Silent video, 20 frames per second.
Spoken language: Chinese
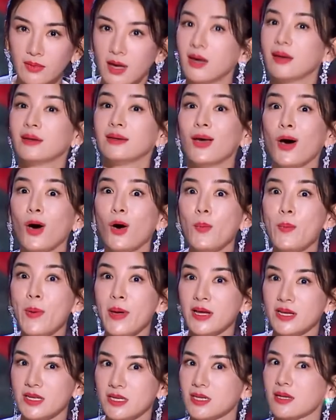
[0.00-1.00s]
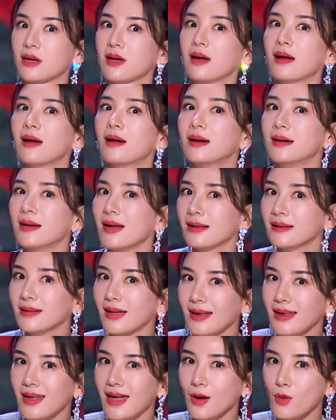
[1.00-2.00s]
有本事让他
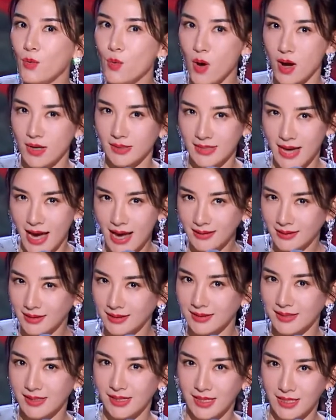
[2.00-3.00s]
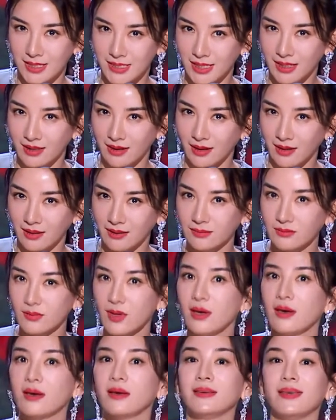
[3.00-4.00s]
来我家庭经营经营，
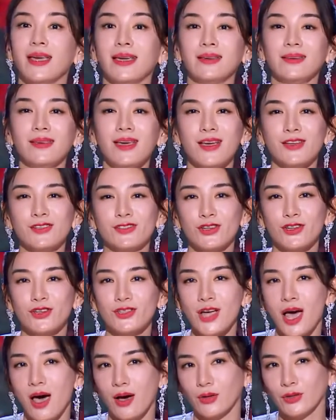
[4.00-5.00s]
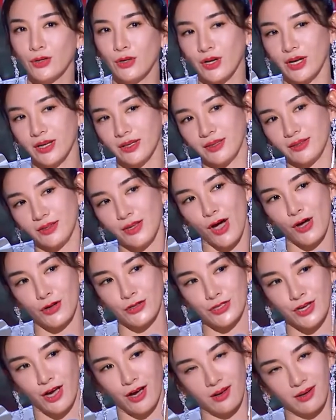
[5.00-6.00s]
营业执照都给你吊
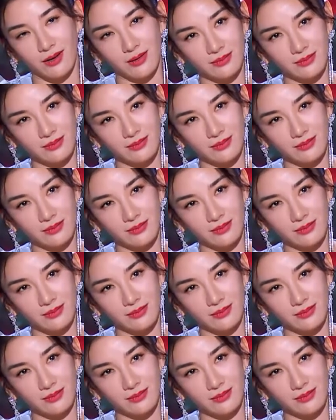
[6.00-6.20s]
销了。